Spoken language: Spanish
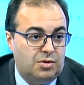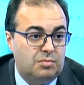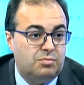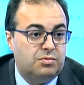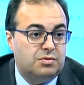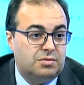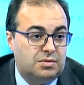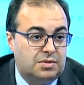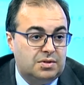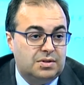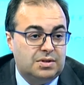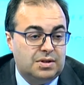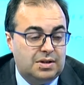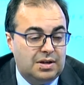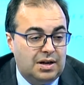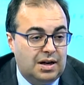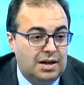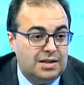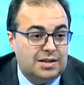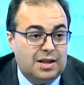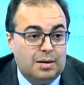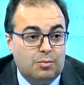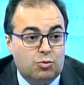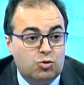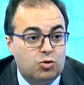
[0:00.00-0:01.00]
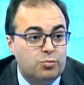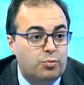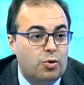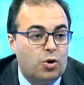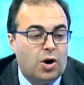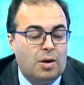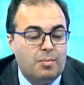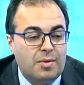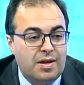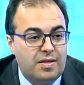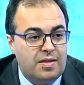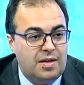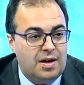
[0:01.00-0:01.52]
pues eh, las tenemos un
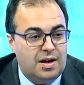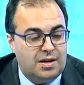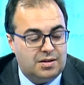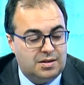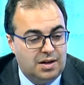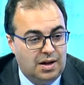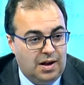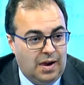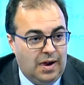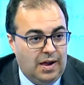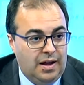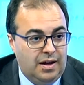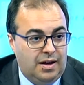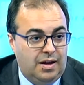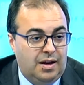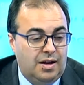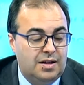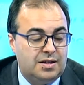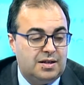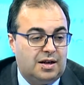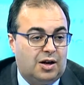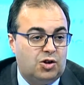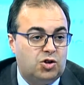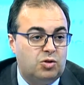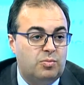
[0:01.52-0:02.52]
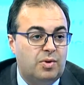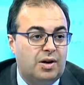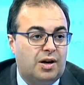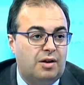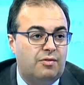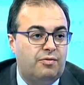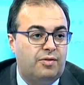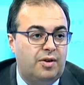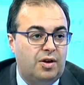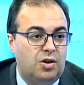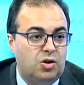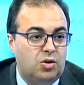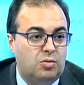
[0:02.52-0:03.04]
poco a medias y en ese caso me
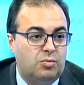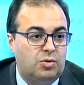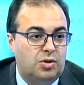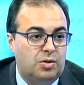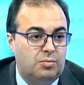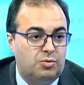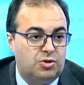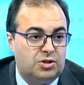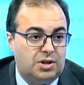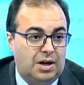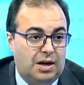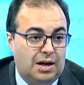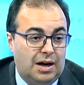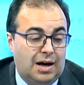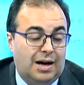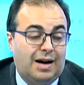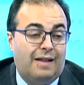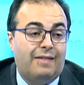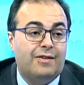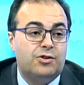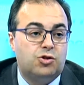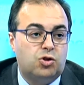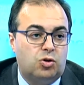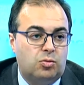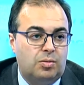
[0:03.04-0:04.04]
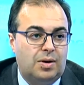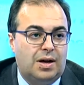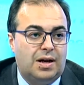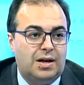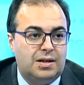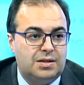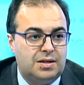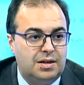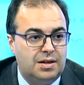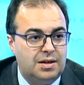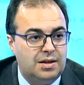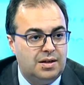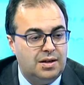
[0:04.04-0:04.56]
refiero, pues a las grandes
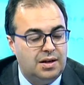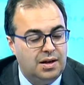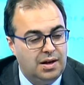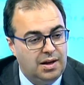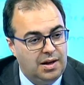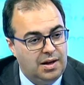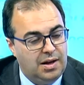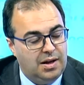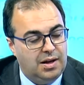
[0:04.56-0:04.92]
obras eh,